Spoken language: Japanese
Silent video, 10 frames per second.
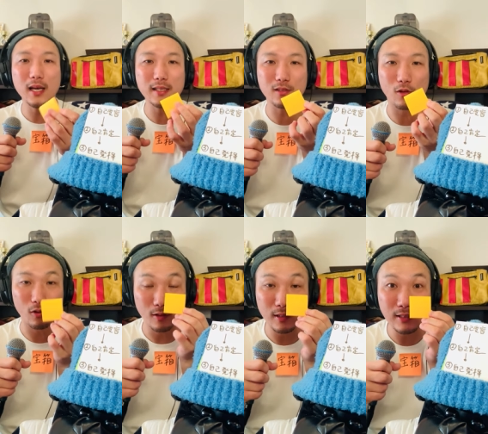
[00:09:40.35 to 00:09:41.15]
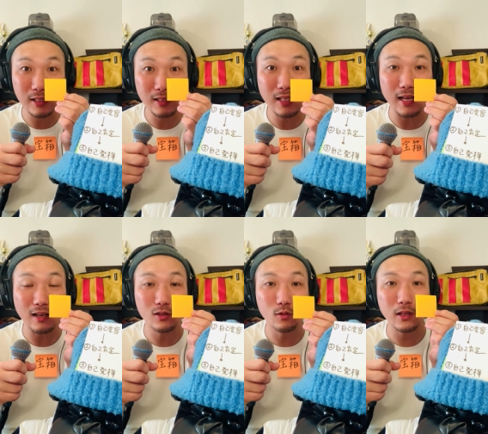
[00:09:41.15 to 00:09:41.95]
イズのちっちゃな約
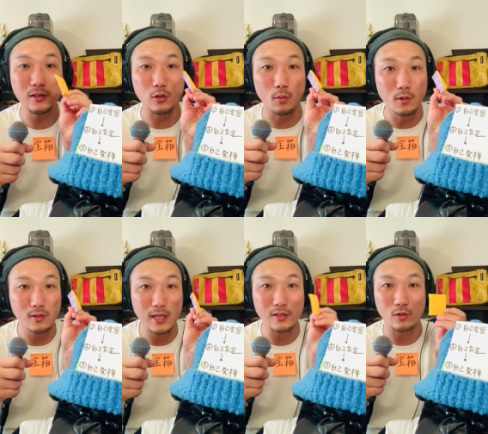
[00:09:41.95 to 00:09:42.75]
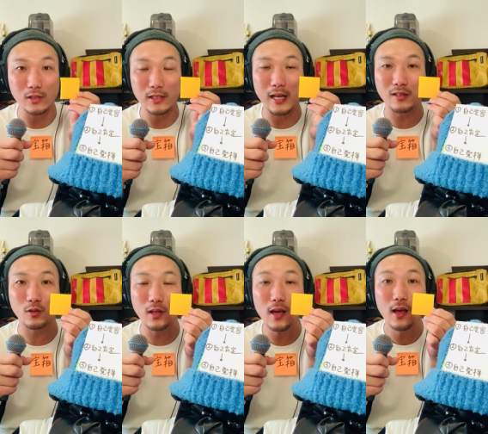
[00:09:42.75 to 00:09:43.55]
束でいいんですよ。ドミノサイズのちっちゃな約束
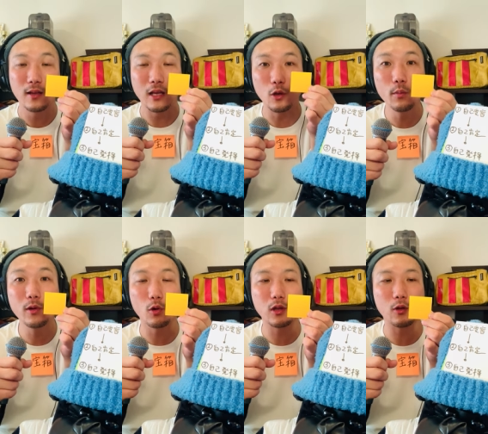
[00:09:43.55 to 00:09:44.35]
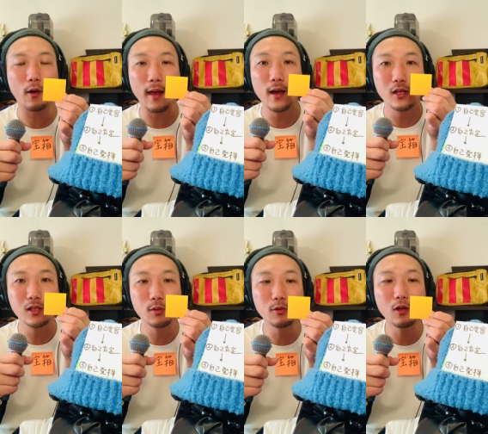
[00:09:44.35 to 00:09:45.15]
ね。でドミノっていうのはね、
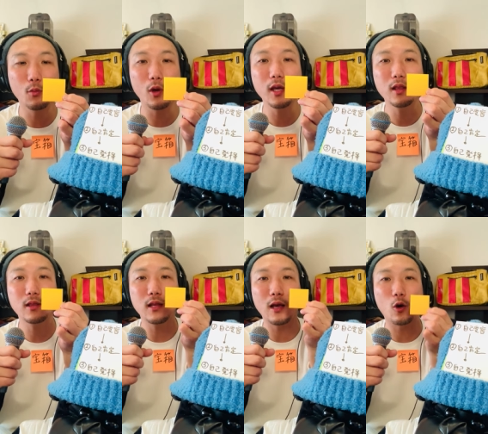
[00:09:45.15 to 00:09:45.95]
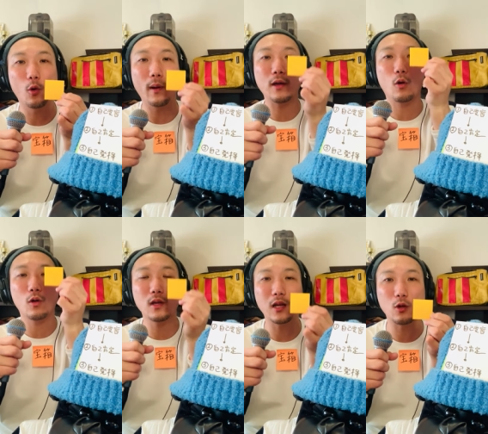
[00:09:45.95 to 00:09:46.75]
自分よりも1.5 倍大
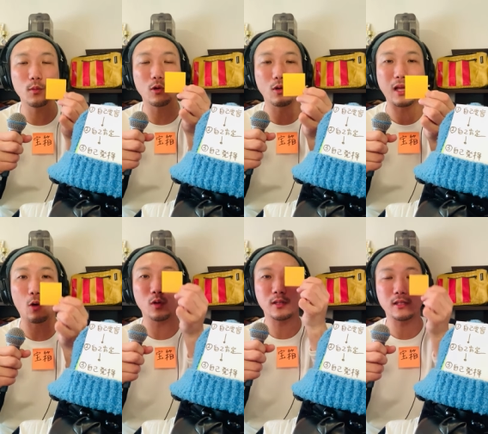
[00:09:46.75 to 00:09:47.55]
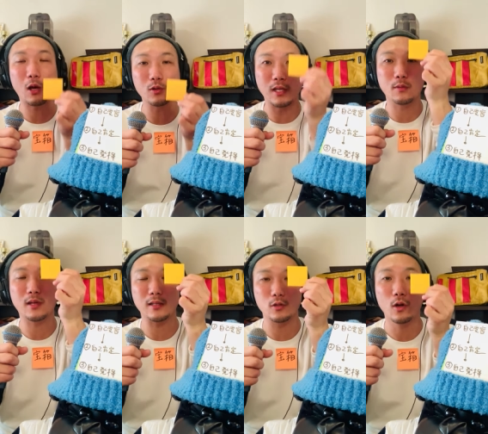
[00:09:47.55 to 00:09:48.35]
きなドミノを倒せるみた
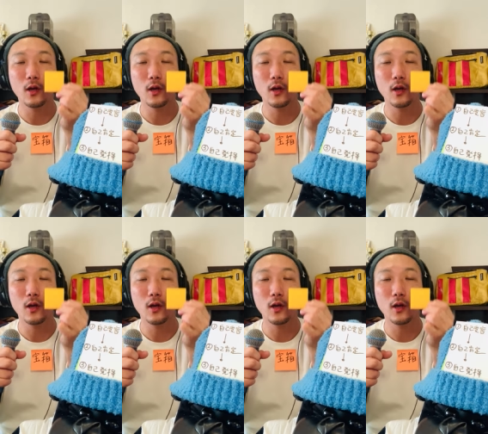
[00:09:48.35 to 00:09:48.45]
いですよ。